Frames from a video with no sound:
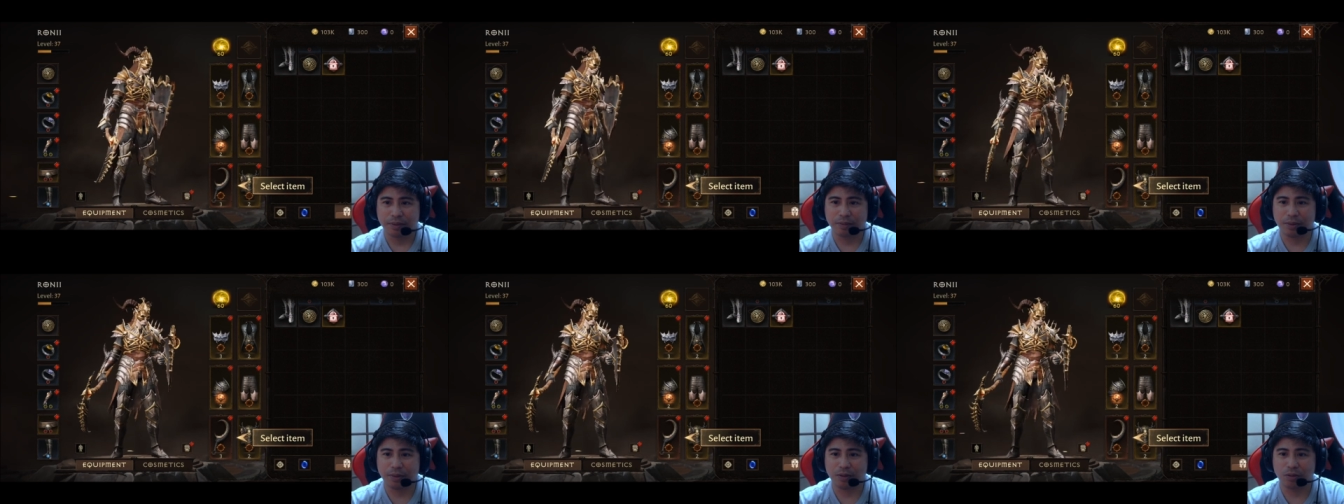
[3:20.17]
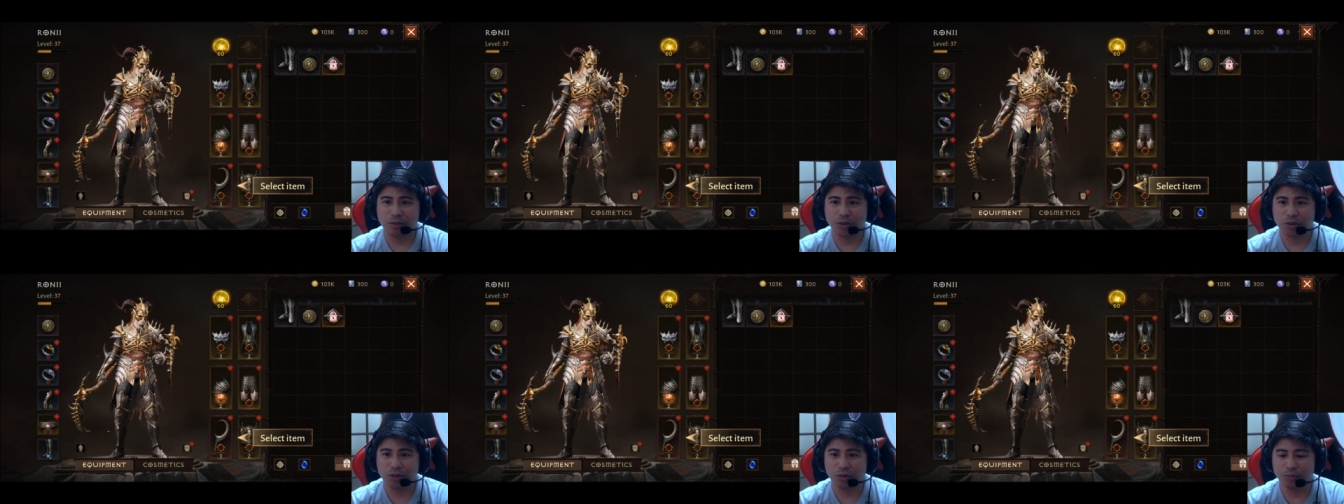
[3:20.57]
para may
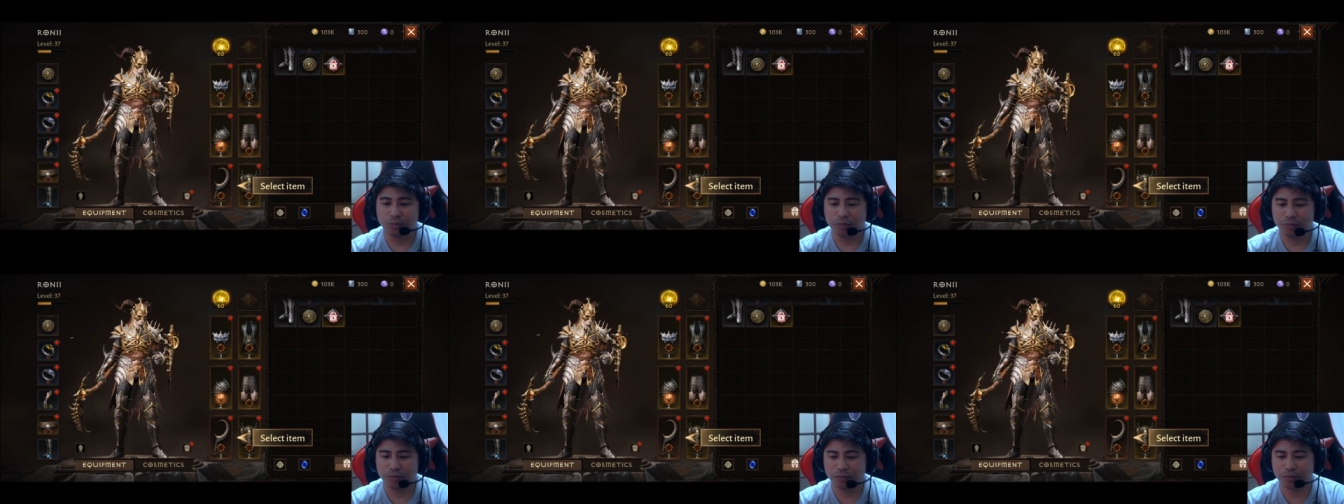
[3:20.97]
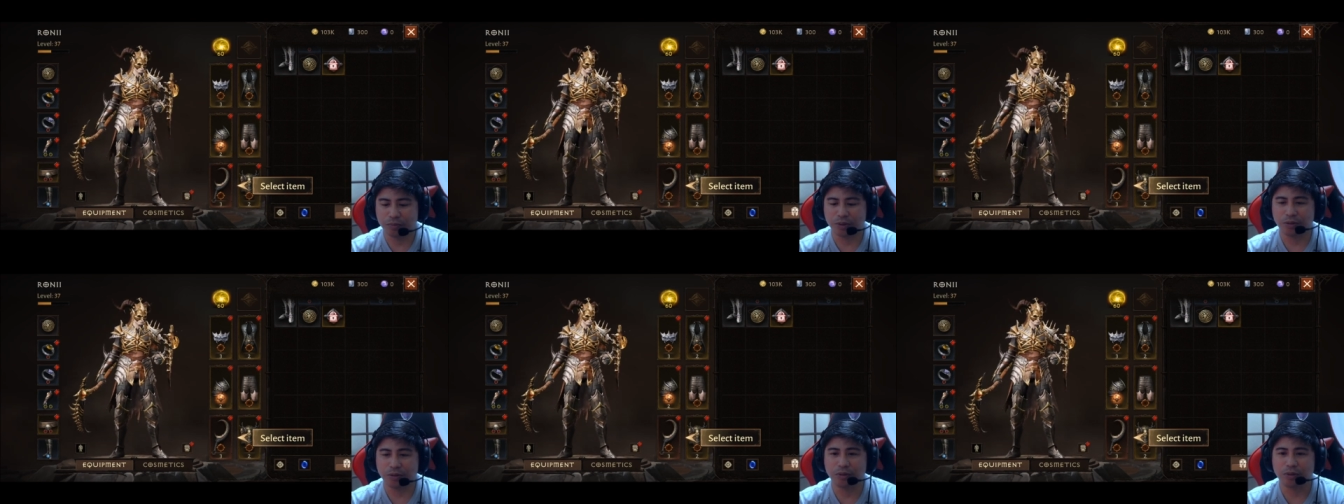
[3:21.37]
costume.
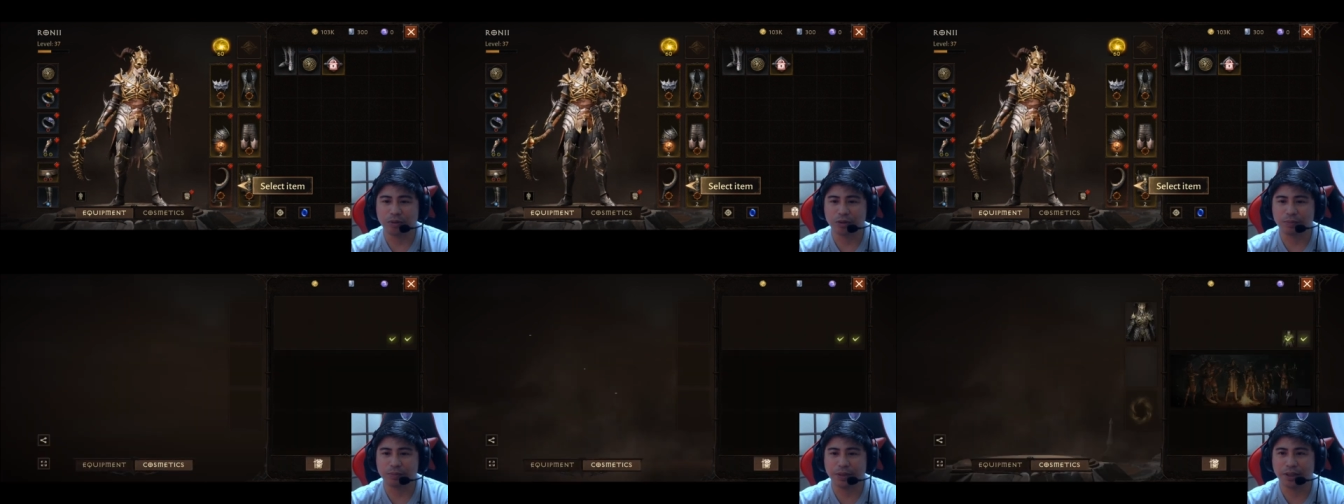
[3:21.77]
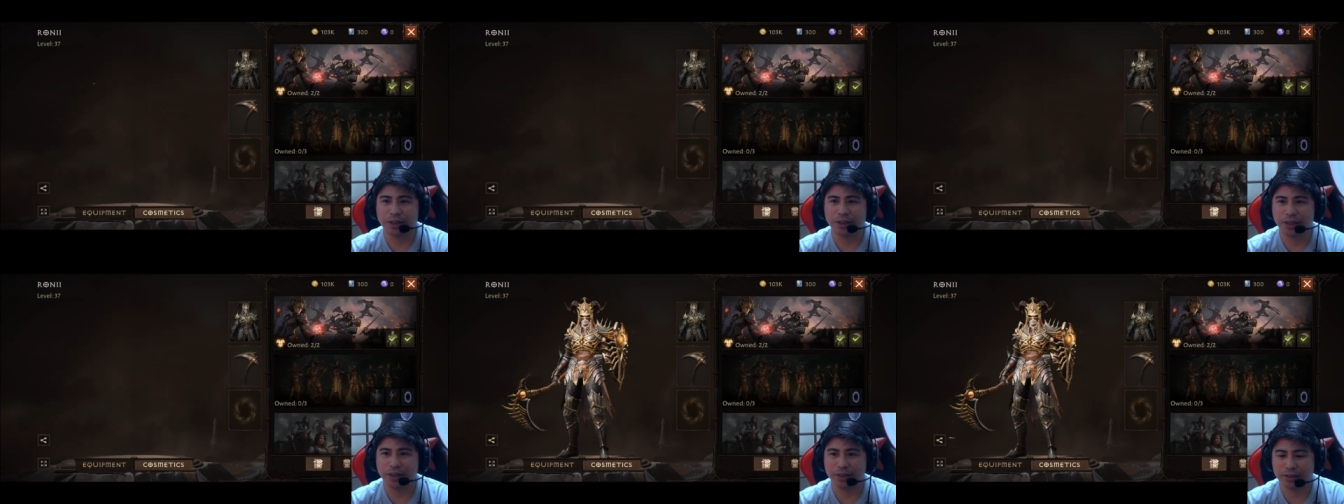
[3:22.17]
Ito,
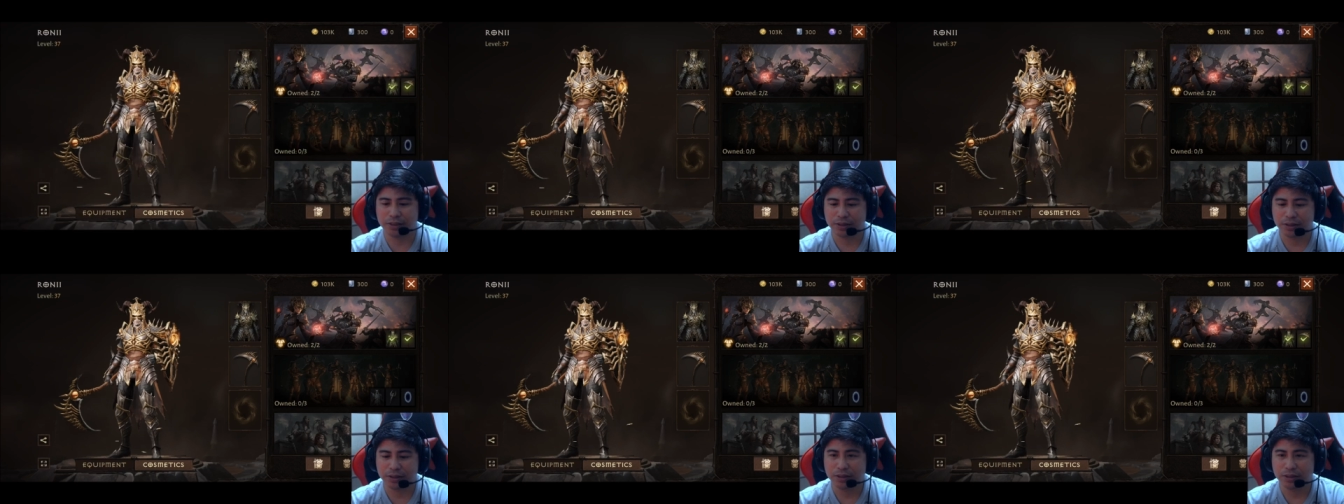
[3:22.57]
cosmetics.